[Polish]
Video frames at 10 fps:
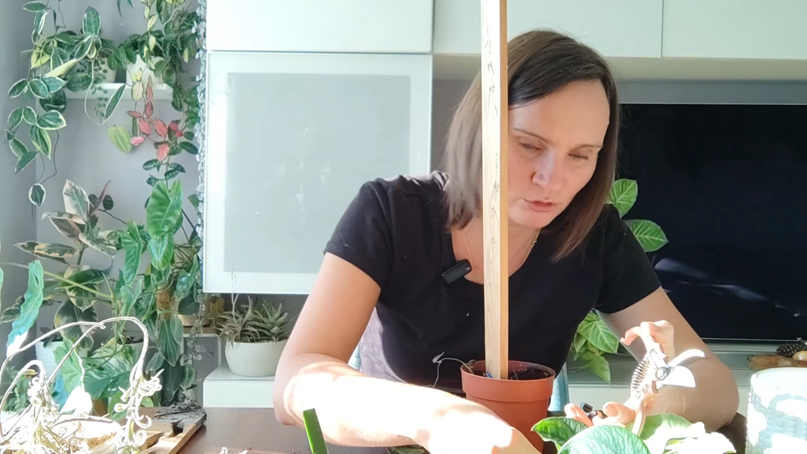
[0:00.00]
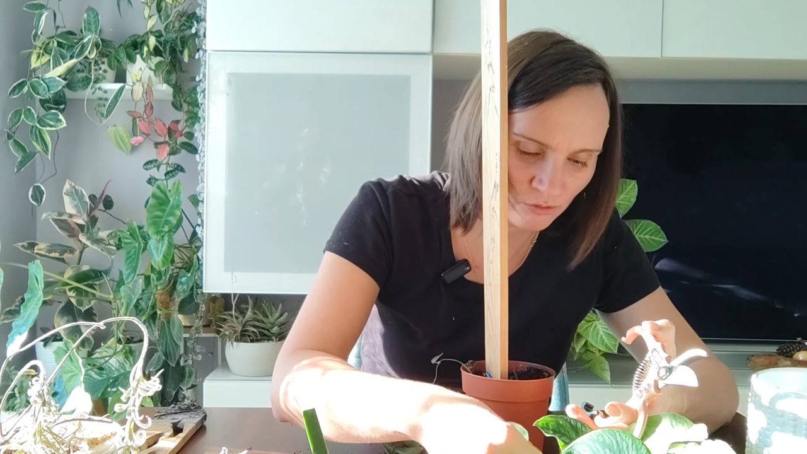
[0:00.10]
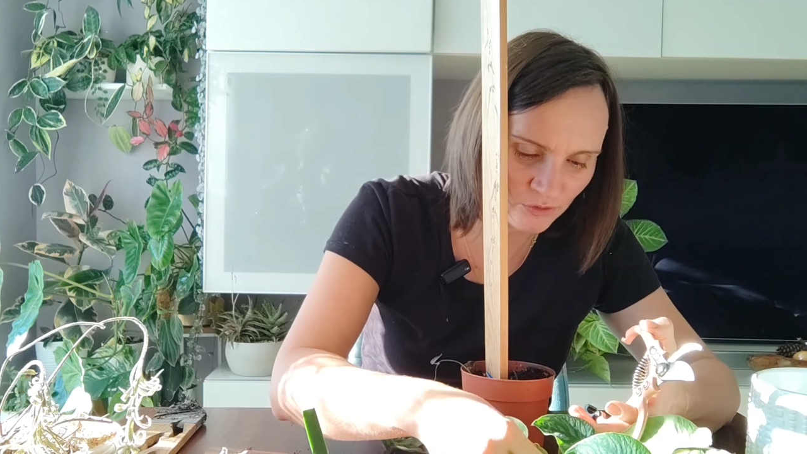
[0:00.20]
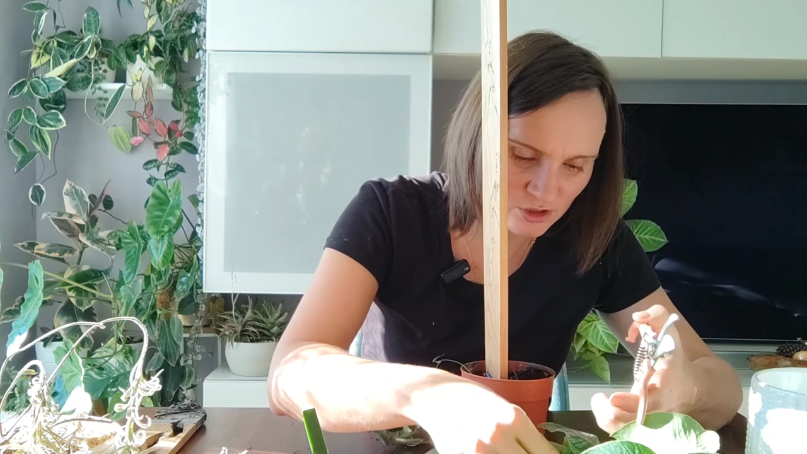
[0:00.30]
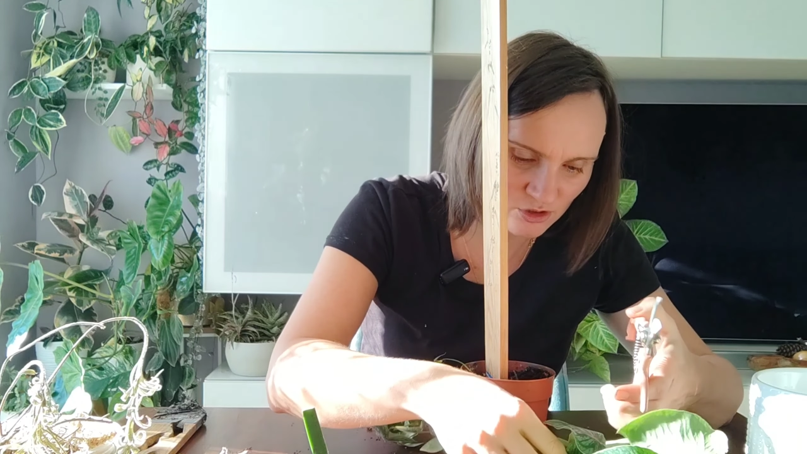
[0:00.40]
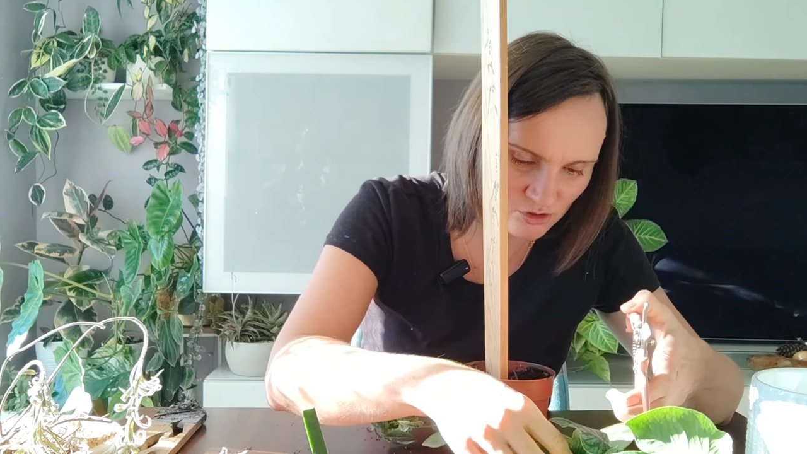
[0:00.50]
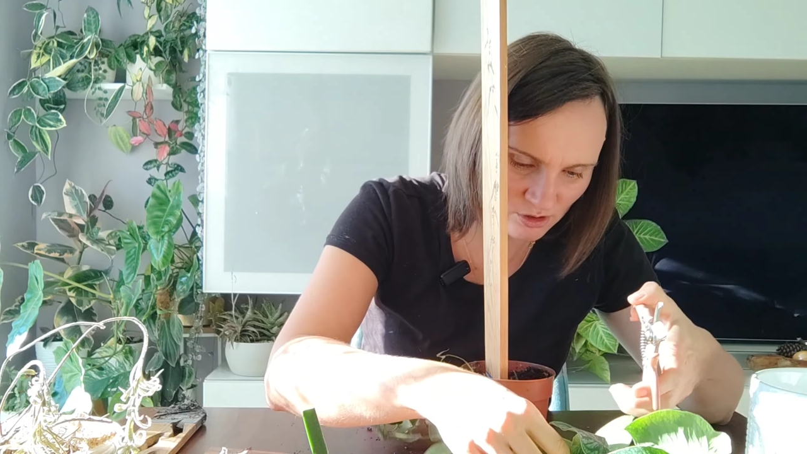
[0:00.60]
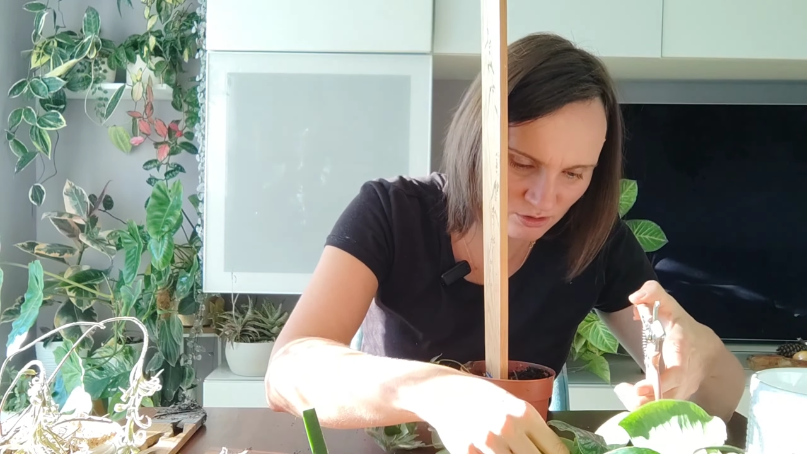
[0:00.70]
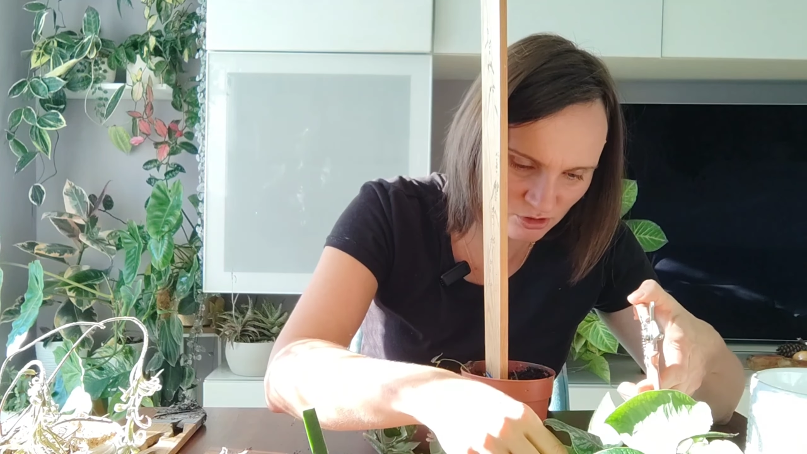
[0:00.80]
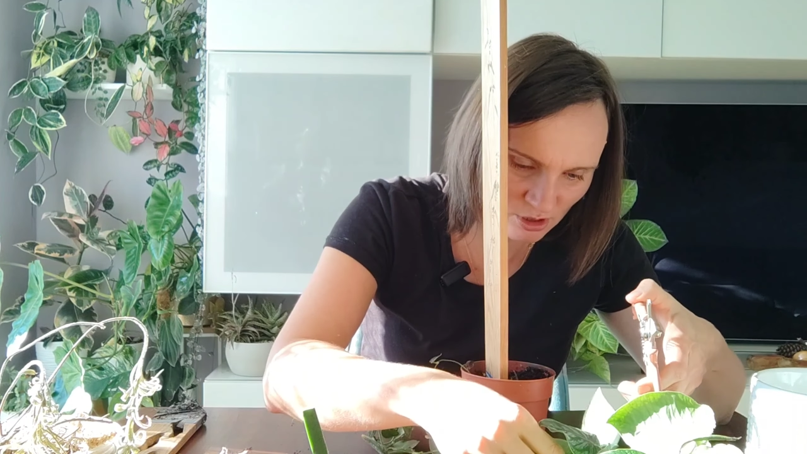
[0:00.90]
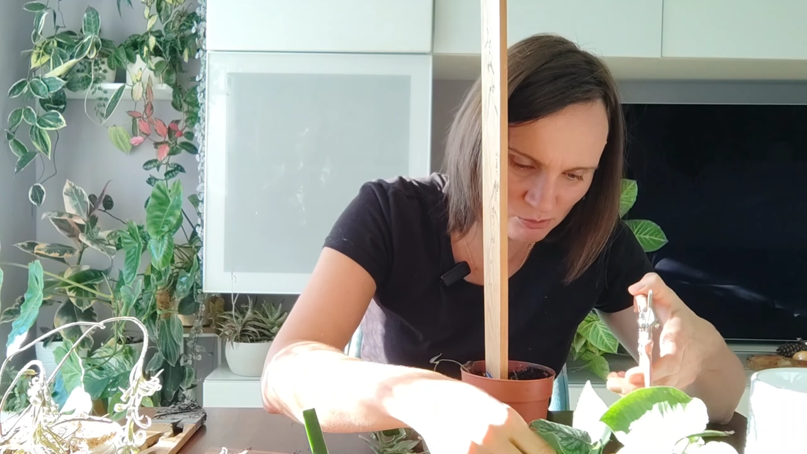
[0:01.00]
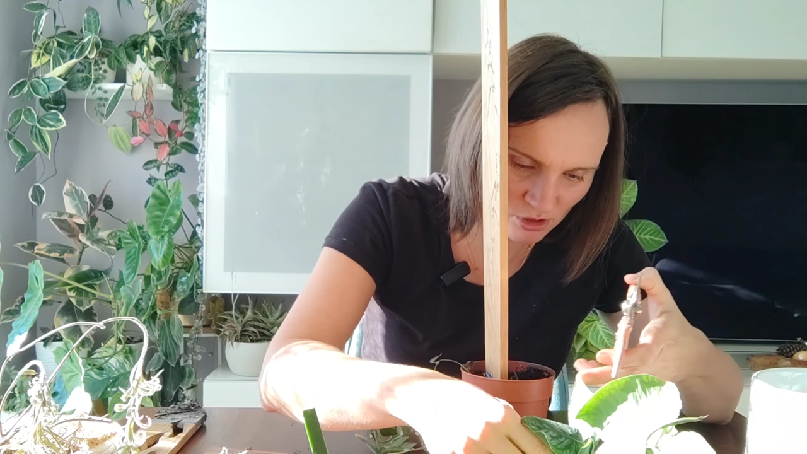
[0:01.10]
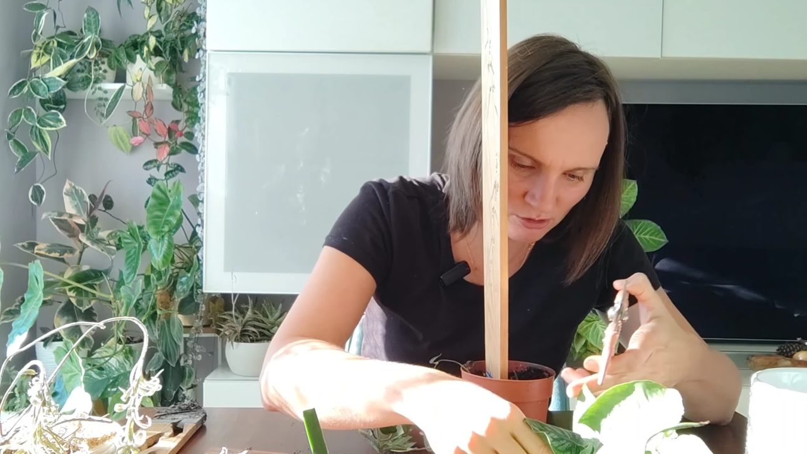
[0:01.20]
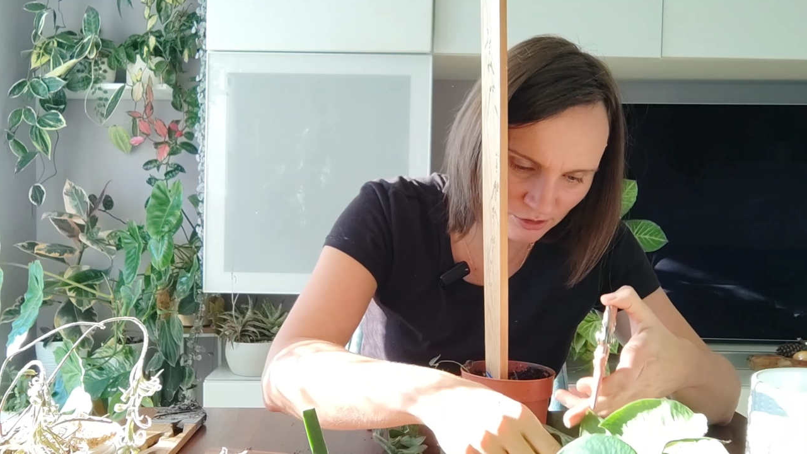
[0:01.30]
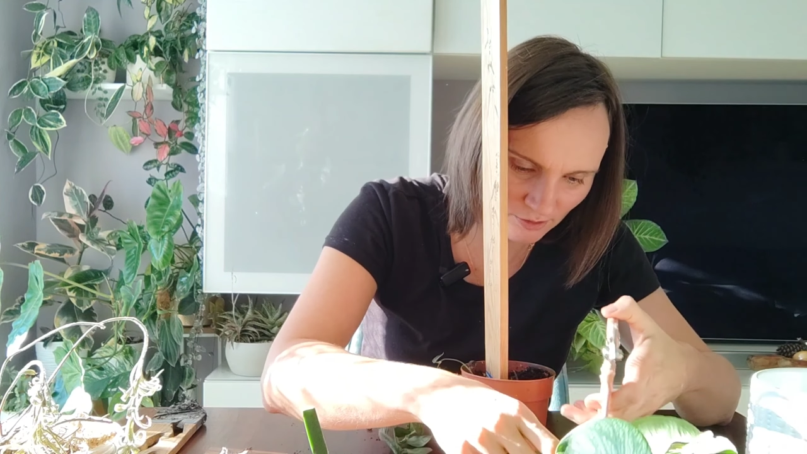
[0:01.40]
No wiecie, że coś tam
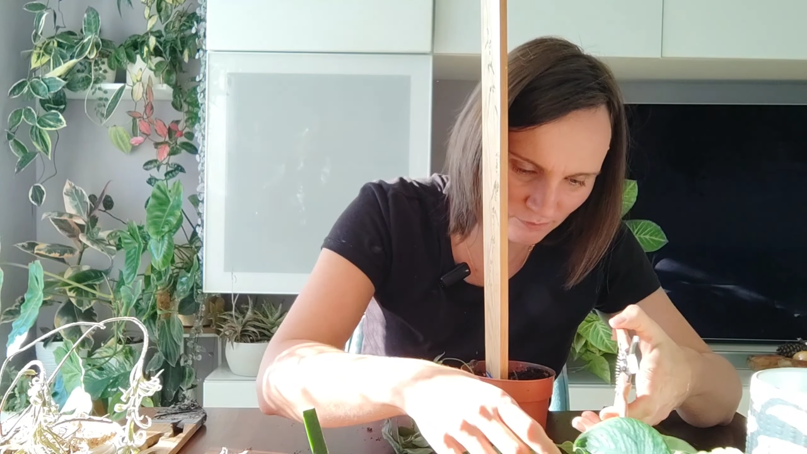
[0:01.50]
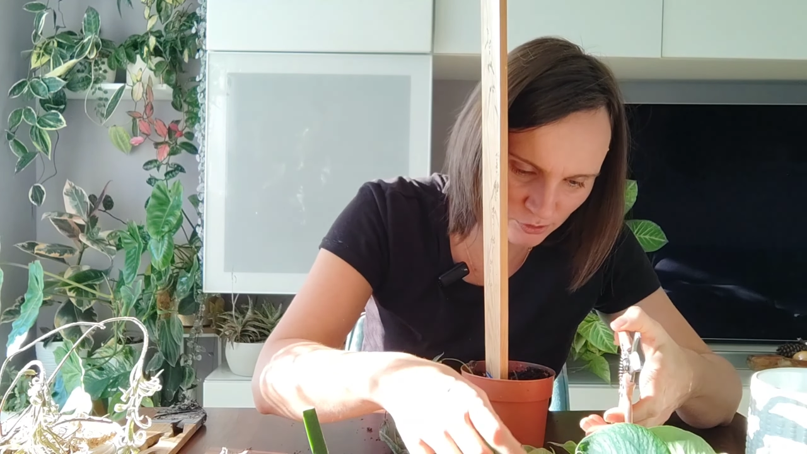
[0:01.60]
przeglądam